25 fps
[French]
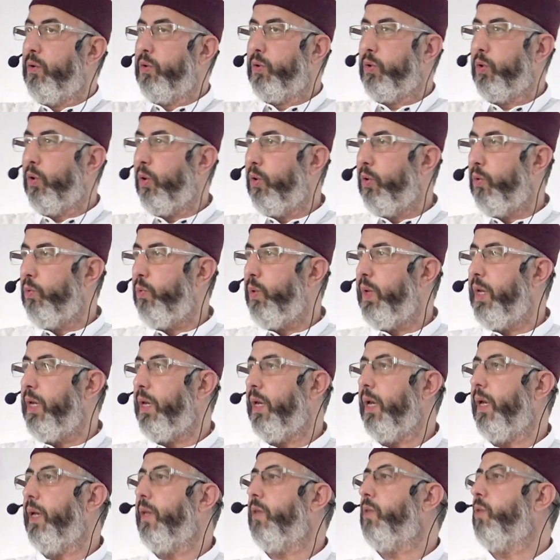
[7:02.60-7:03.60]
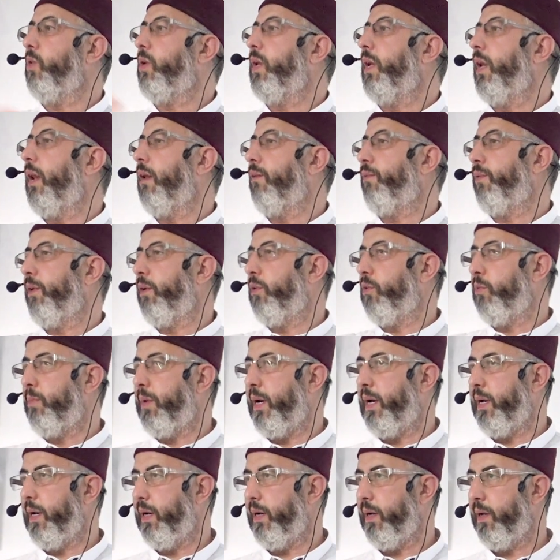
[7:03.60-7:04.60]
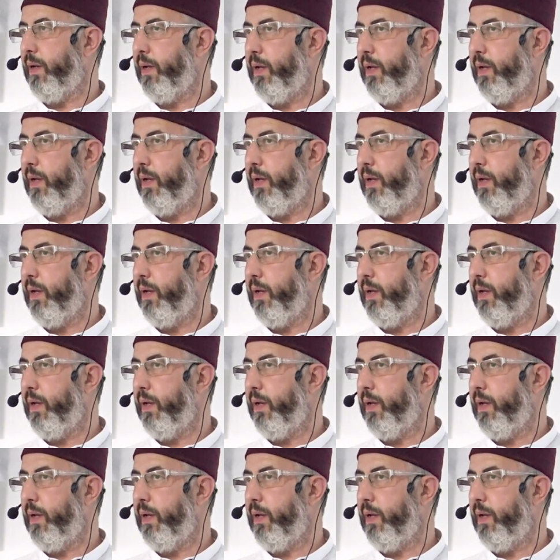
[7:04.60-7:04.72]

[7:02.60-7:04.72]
entre lui et ce qu'il a fait de mal.